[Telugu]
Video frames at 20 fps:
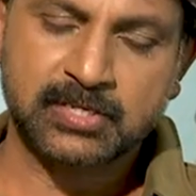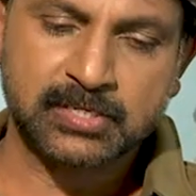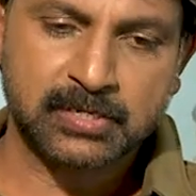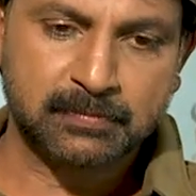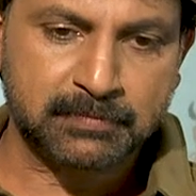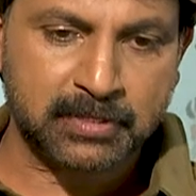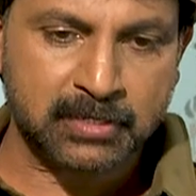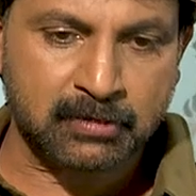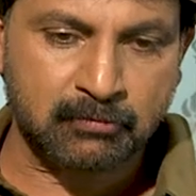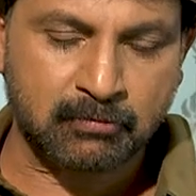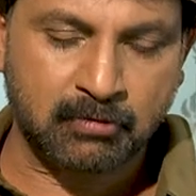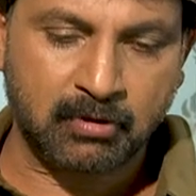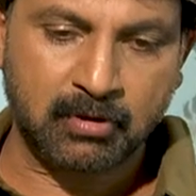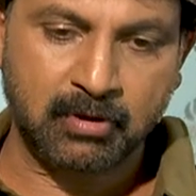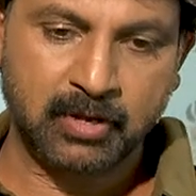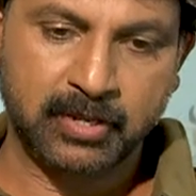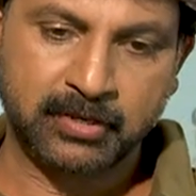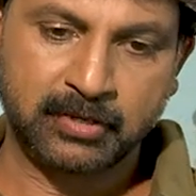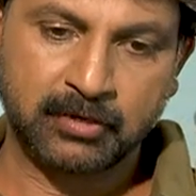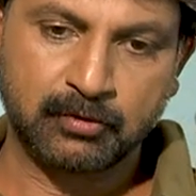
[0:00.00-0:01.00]
ఇట్ సంథింగ్ కాల్
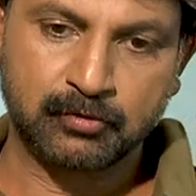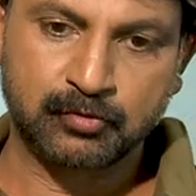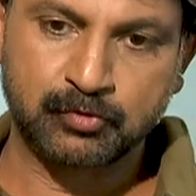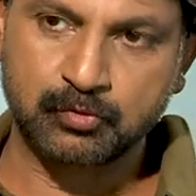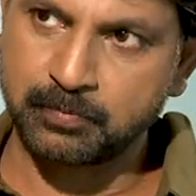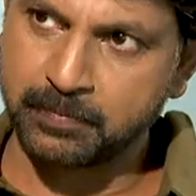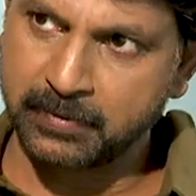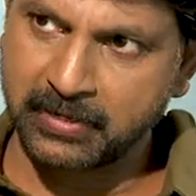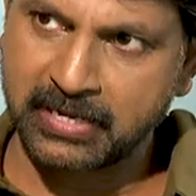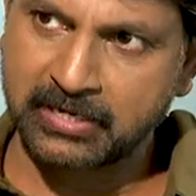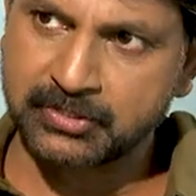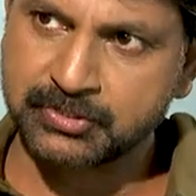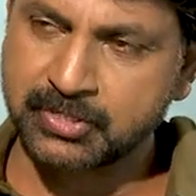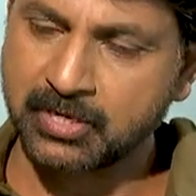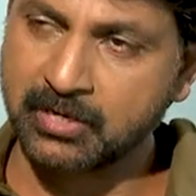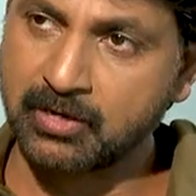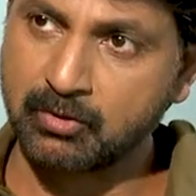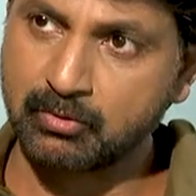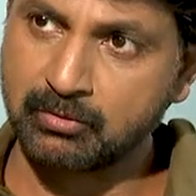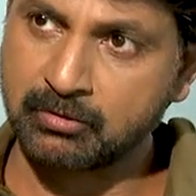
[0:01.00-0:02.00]
లైక్ యూనో సూపర్
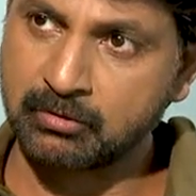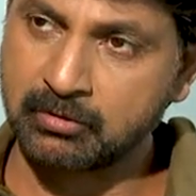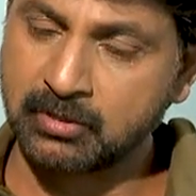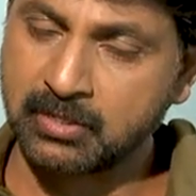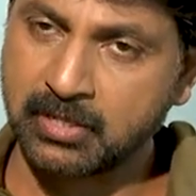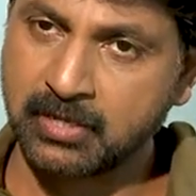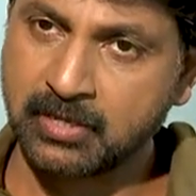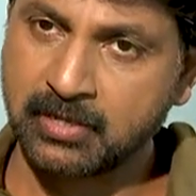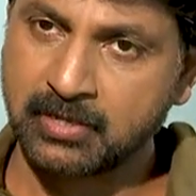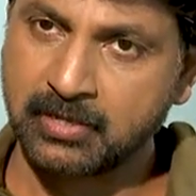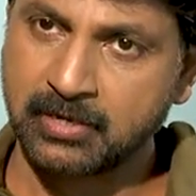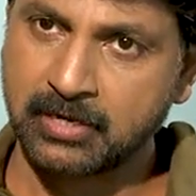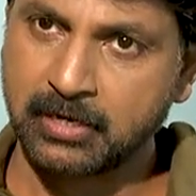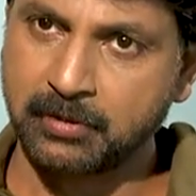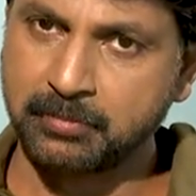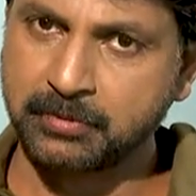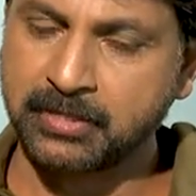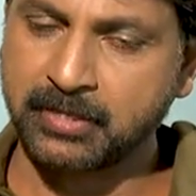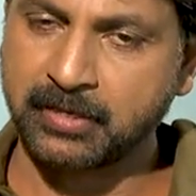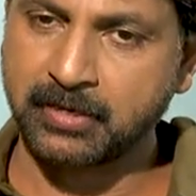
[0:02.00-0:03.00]
న్యాచురల్గా ఉంటుందా
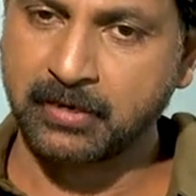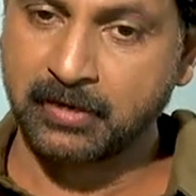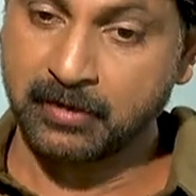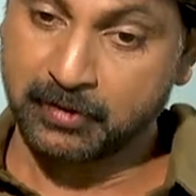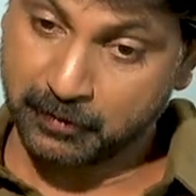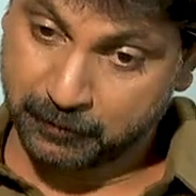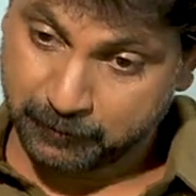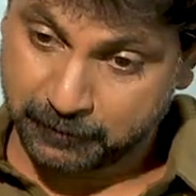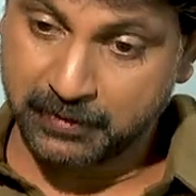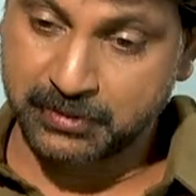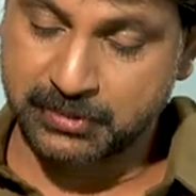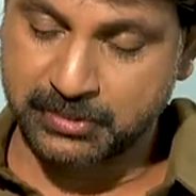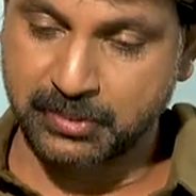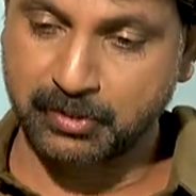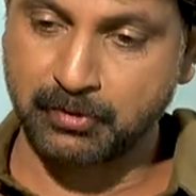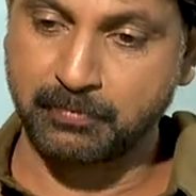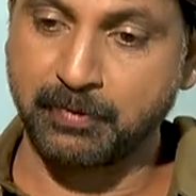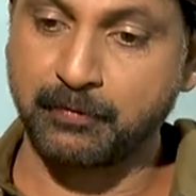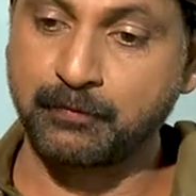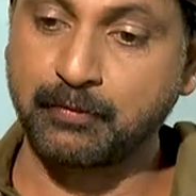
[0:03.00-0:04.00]
లేకపోతే ద ఫస్ట్
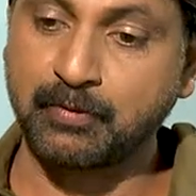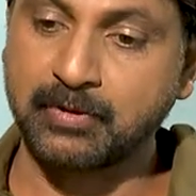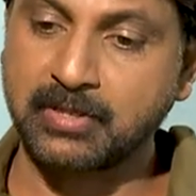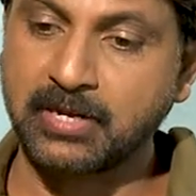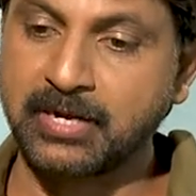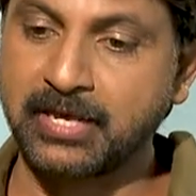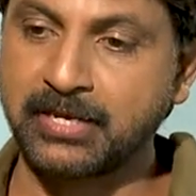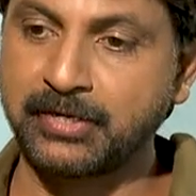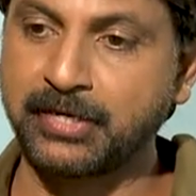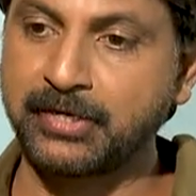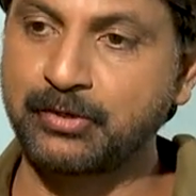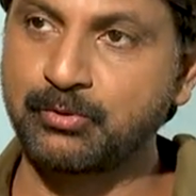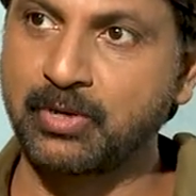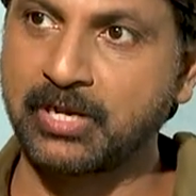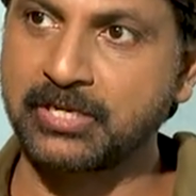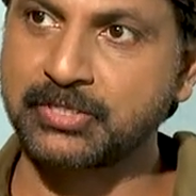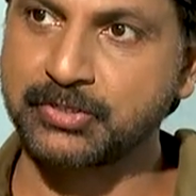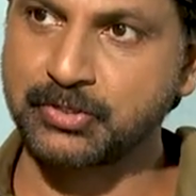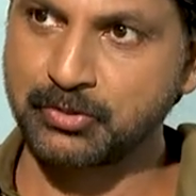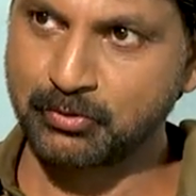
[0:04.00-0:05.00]
యూనో బిఫోర్ దట్ ఐ నీడ్ టు
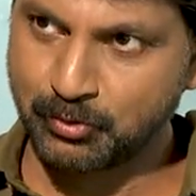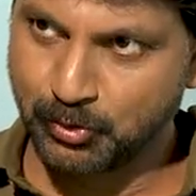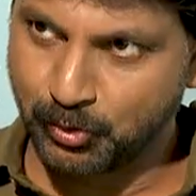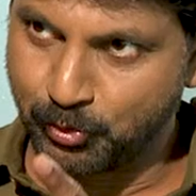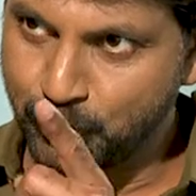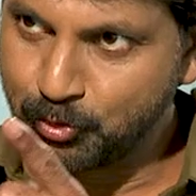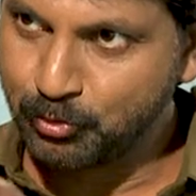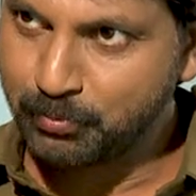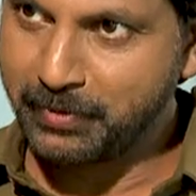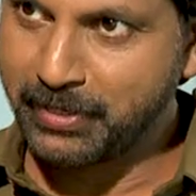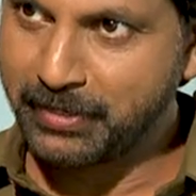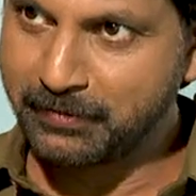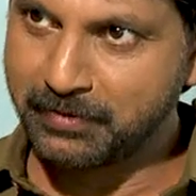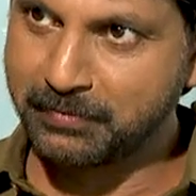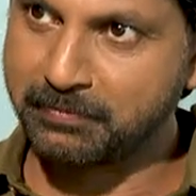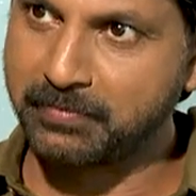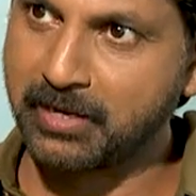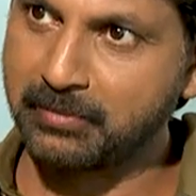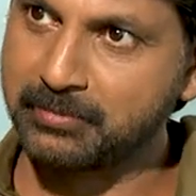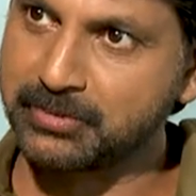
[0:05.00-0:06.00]
ఆస్క్ యూ డూ యూ బిలీవ్
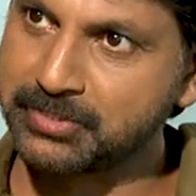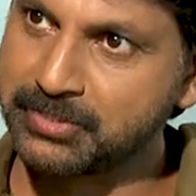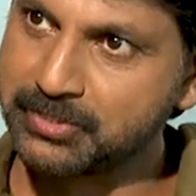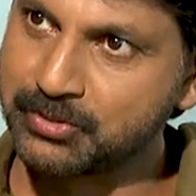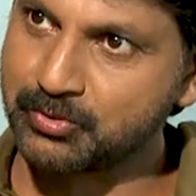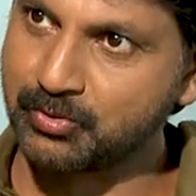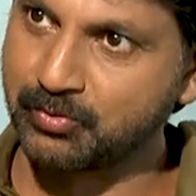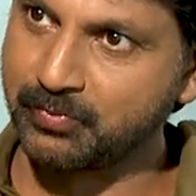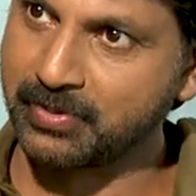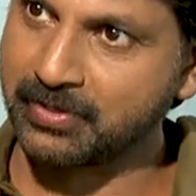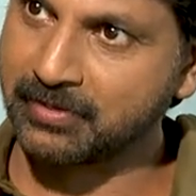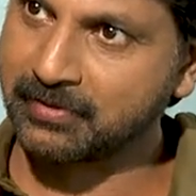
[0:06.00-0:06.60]
ఇన్ పామిస్ట్రీ సో